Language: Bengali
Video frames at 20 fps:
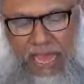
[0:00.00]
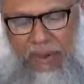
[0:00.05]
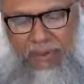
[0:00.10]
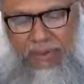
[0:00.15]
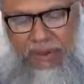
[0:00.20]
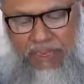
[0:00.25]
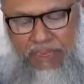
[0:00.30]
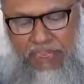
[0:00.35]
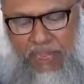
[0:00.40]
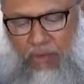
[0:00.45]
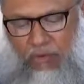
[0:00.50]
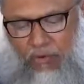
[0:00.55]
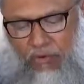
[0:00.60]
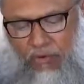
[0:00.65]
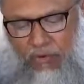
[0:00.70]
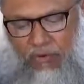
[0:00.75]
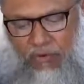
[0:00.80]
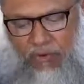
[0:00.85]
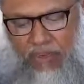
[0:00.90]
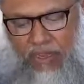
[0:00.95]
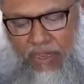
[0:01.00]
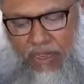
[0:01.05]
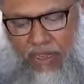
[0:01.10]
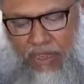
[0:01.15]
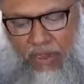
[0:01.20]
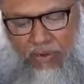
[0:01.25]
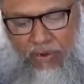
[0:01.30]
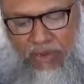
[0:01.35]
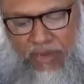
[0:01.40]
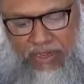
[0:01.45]
আবার কেউ কেউ
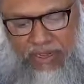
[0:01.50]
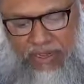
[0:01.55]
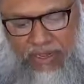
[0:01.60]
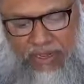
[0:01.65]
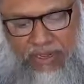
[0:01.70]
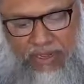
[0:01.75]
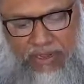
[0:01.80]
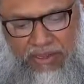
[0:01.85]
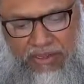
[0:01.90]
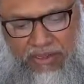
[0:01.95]
এগুলাকে